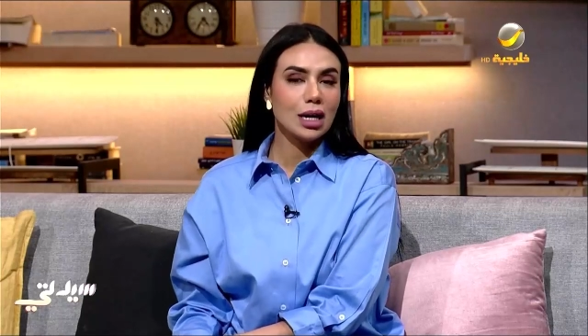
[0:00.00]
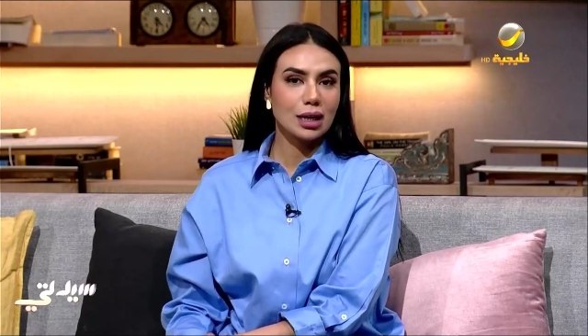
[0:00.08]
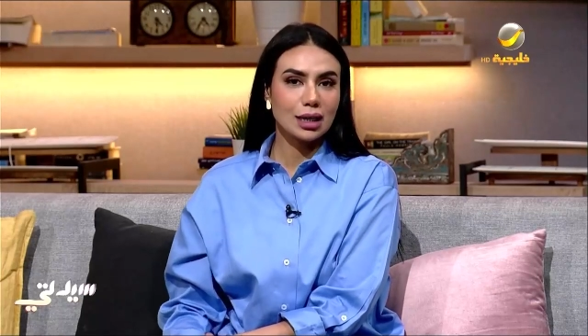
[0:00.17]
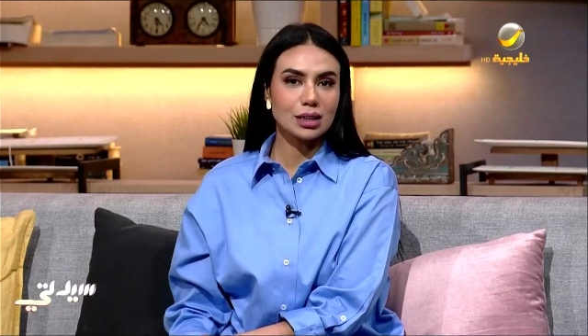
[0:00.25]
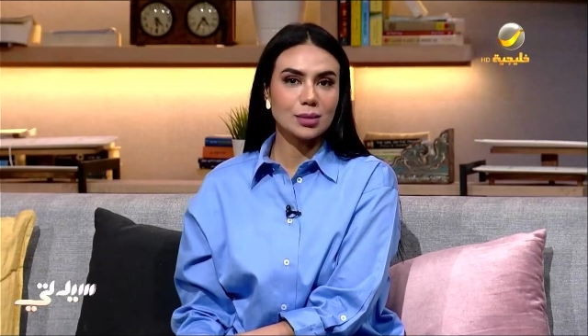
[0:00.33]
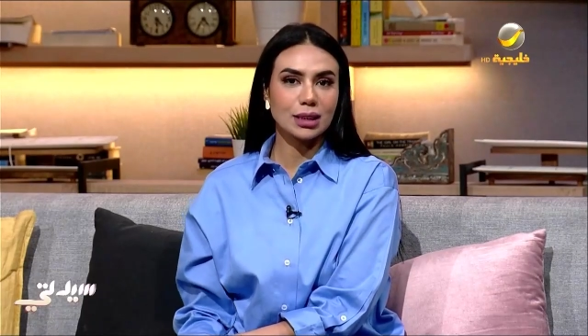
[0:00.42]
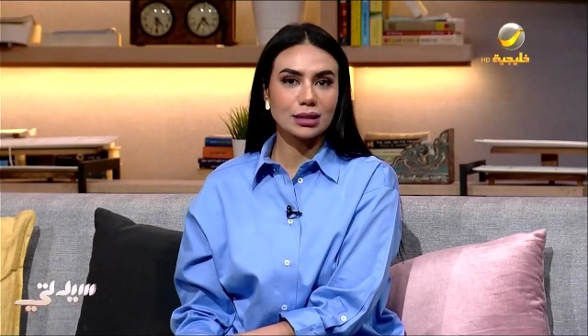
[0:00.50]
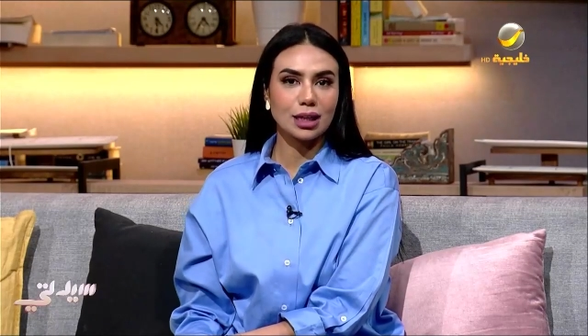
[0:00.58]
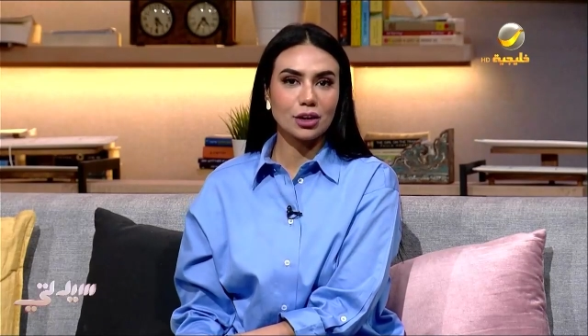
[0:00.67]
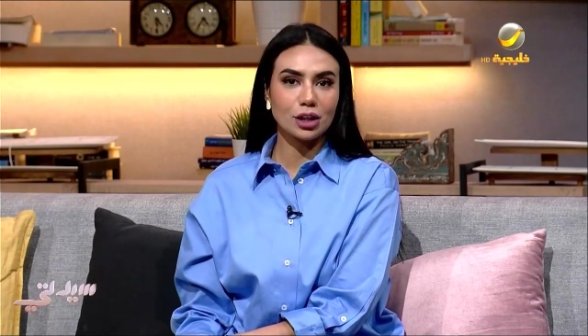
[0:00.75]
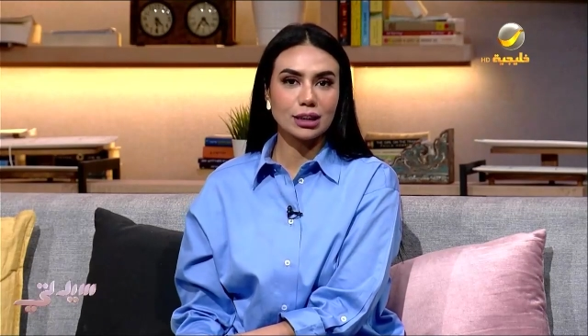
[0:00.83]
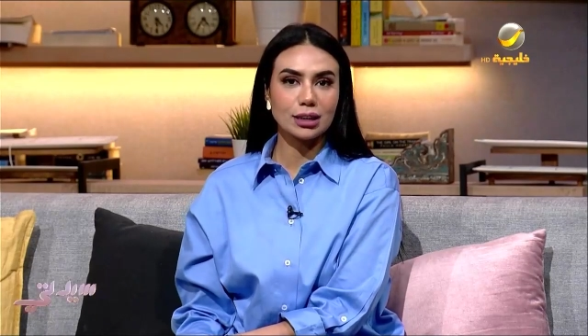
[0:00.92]
رسمة
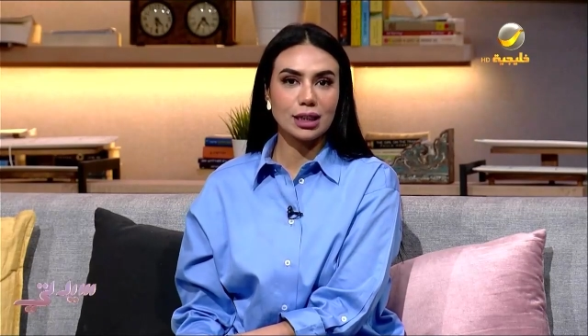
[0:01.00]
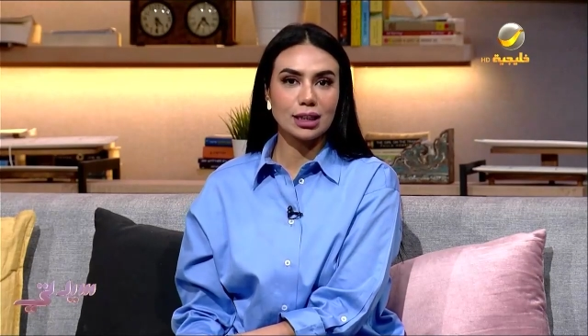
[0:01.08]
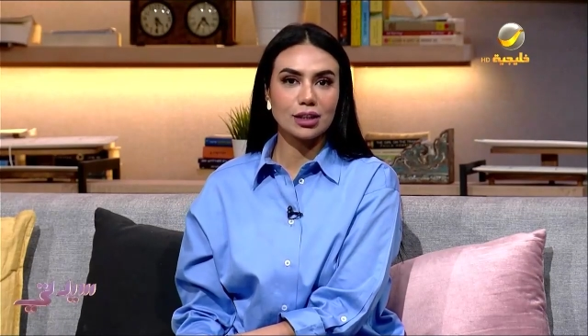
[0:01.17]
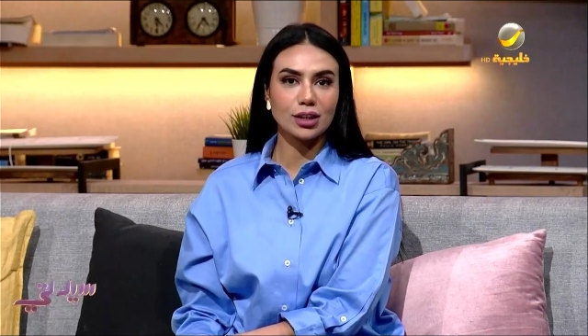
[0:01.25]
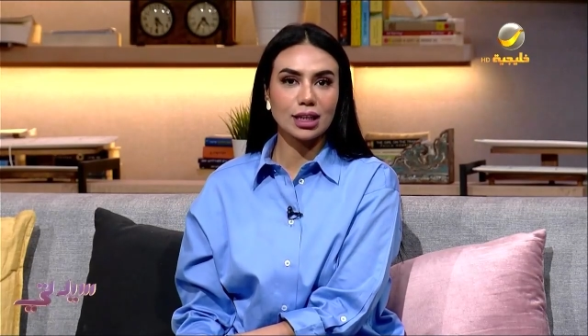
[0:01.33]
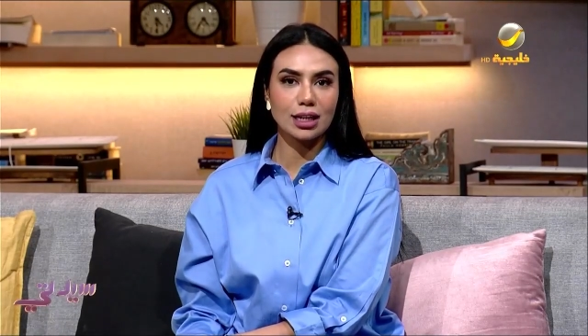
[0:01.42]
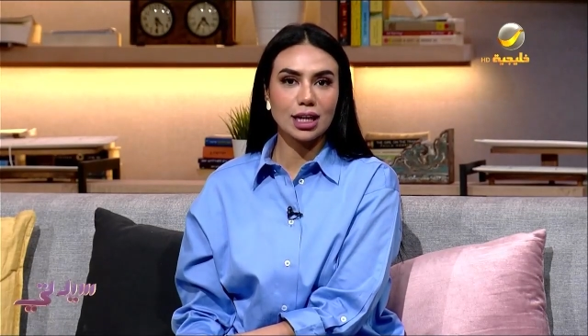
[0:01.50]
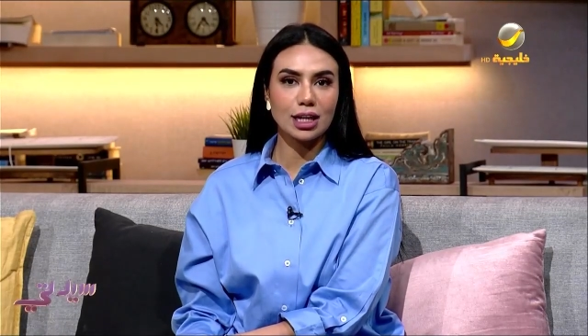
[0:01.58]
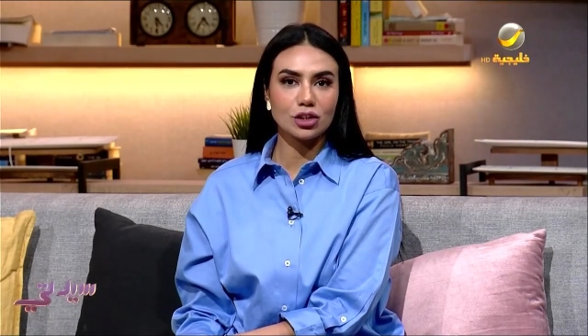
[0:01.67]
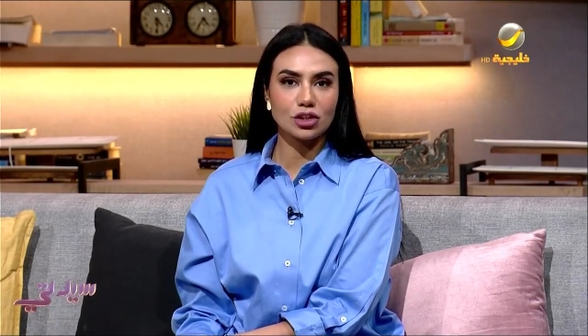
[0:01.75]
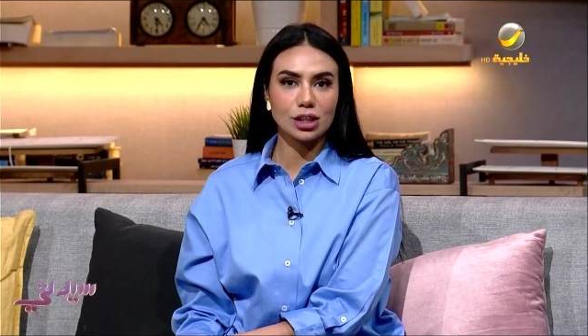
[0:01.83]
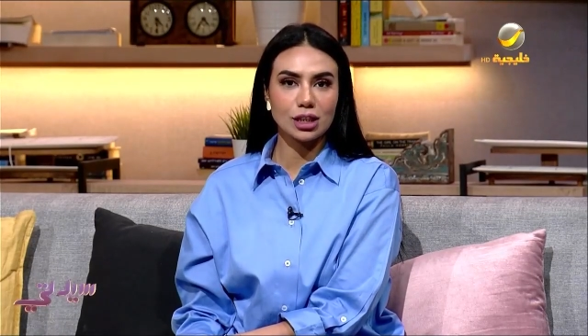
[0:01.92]
كاريكاتير للفنان
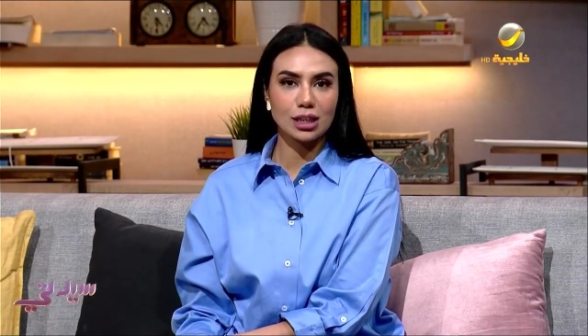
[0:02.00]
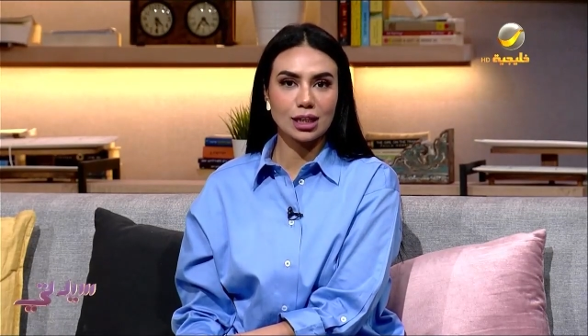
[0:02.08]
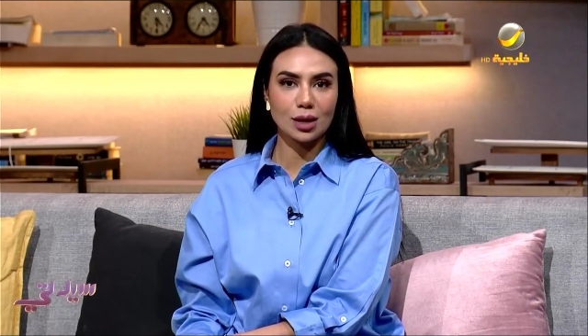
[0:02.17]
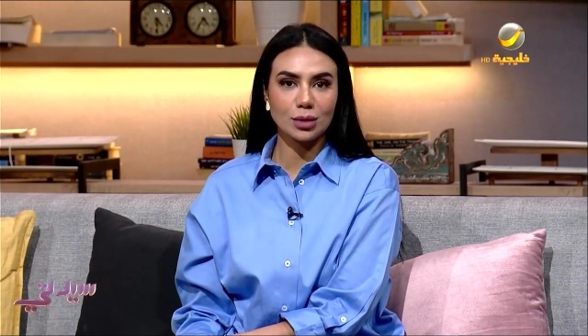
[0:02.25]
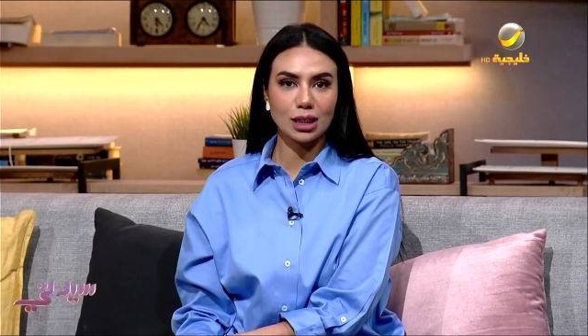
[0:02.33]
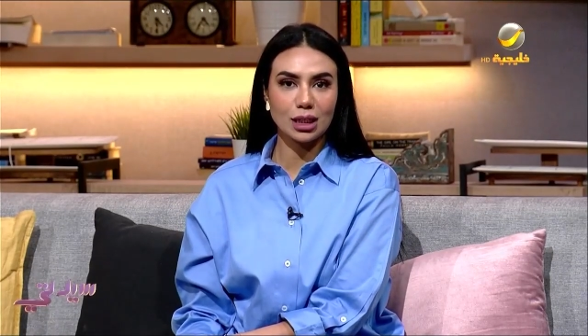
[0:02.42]
التشكيلي عبد الله